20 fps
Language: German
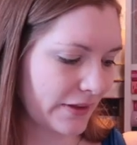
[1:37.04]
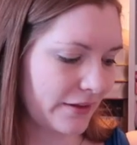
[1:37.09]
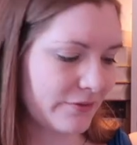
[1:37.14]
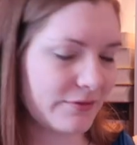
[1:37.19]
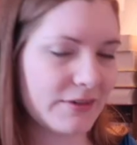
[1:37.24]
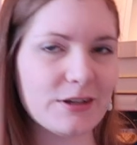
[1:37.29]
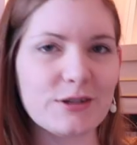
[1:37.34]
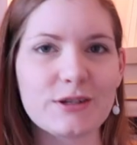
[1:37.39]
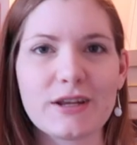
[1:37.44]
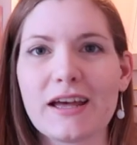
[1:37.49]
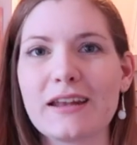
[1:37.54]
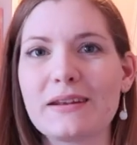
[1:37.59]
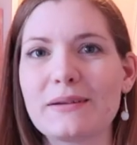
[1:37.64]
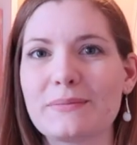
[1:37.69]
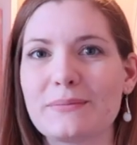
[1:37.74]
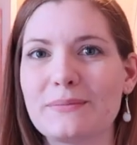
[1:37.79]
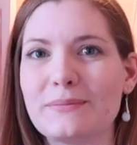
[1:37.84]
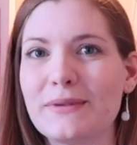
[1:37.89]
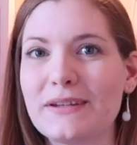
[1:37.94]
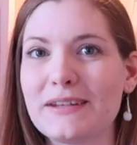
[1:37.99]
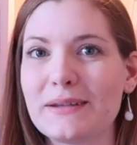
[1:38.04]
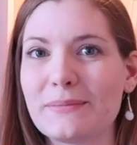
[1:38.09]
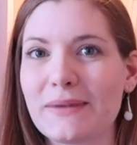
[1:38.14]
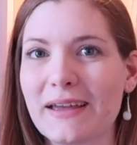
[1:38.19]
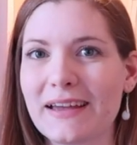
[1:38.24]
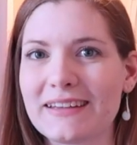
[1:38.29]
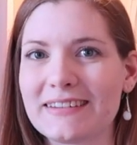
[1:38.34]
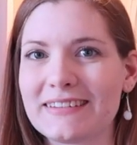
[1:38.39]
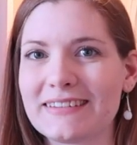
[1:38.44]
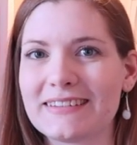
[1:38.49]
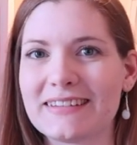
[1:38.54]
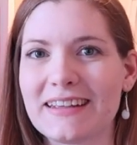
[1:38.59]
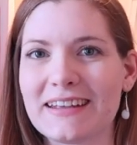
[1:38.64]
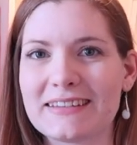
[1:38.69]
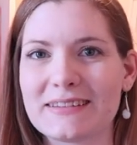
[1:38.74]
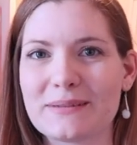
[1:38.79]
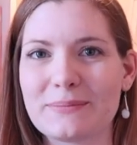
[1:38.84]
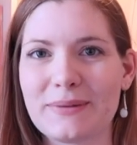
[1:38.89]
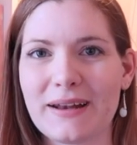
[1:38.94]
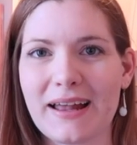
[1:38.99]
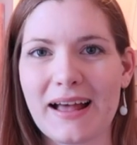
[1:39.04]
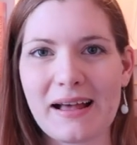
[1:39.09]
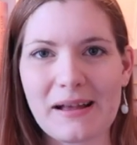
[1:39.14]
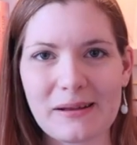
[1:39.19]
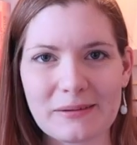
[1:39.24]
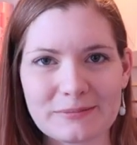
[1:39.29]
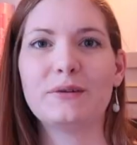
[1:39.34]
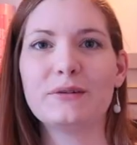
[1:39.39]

Wir starten mit dem ersten Exemplar